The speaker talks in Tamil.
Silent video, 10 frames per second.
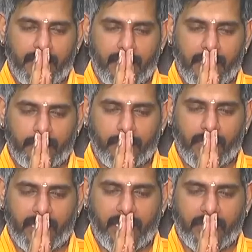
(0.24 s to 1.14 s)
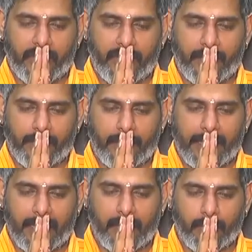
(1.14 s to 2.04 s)
கஜாண்ணம்புதகனாசிவதம்
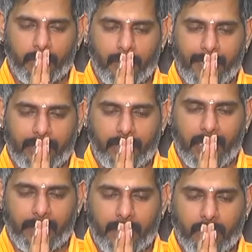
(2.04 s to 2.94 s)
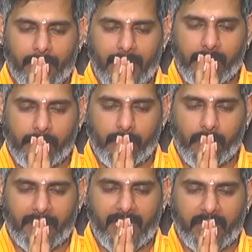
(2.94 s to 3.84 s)
கவித்தஜம்பூதபரக்ஷாரபக்ஷுமாசம்
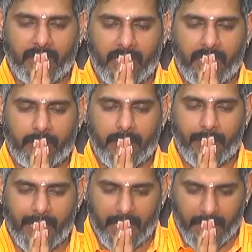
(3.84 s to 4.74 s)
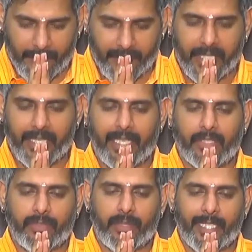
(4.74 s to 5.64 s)
சோகநாசகாரணம் நமாமி
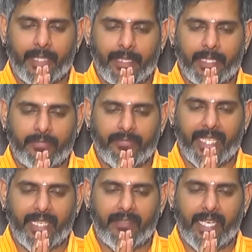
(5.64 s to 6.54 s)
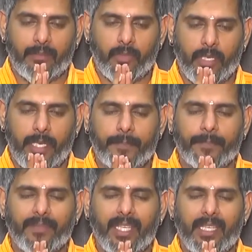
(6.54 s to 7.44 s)
விக்னேஸ்வரபாதமங்கஜம் வேல் வேல் முருகா
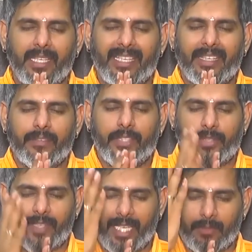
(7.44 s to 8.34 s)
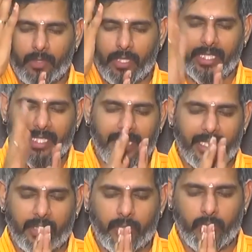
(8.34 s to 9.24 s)
வெற்றிவேல் முருகனுக்கு
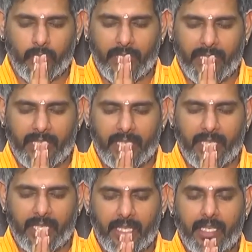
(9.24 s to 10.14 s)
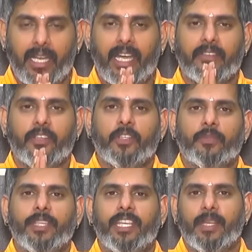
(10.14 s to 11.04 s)
முருகனுக்கரகரோகரா
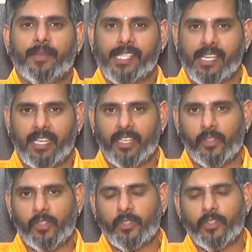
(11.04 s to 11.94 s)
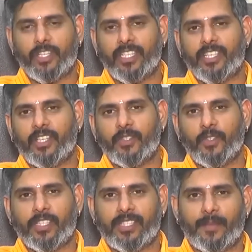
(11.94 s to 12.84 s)
அனைவருக்கும் இனி நமஸ்காரங்க உங்கள் ஜோதிஷாச்சாரிய
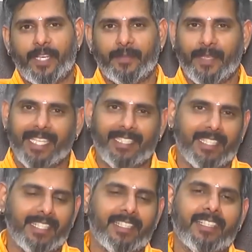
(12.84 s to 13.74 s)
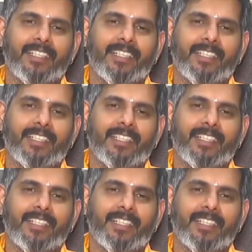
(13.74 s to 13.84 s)
ஜோதிட சாம்ராட் மகேஷ்